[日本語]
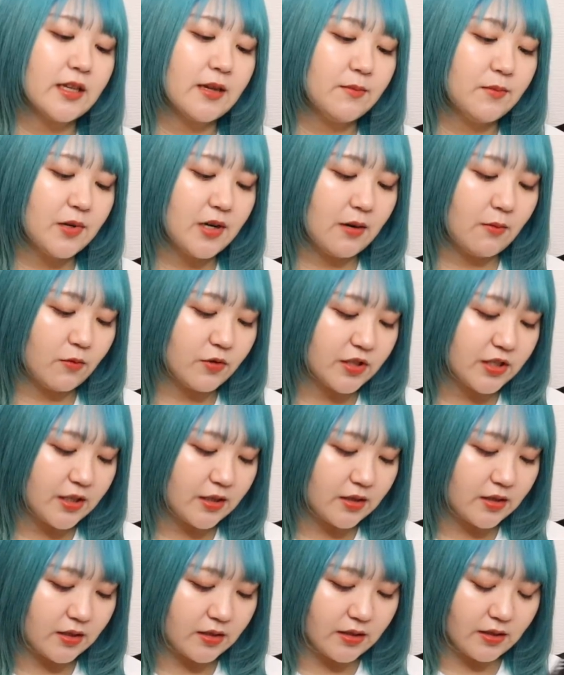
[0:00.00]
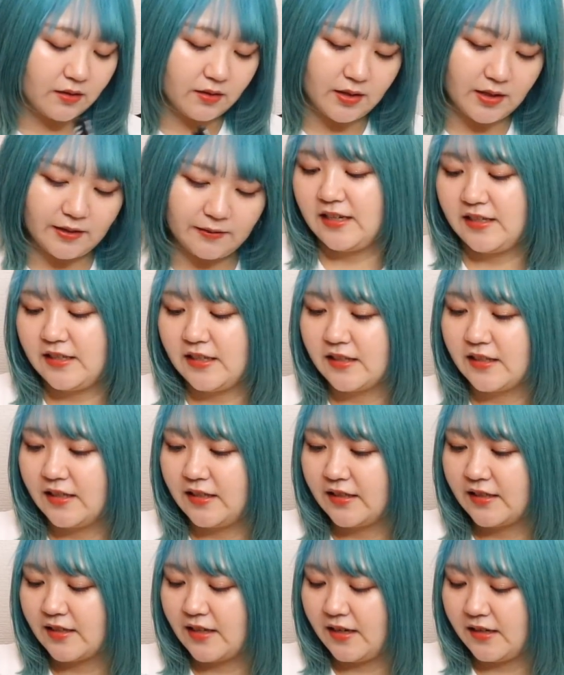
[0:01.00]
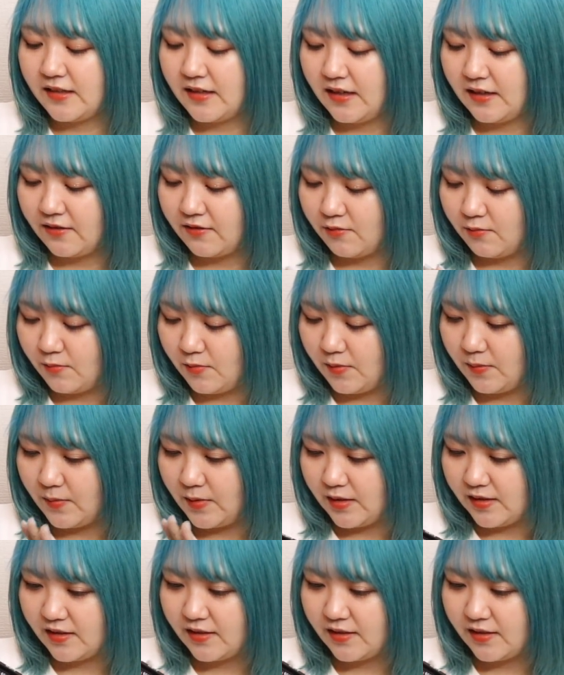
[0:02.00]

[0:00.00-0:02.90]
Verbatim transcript: らタンブラーも欲しかったんだよね。大切に使いたいと思いま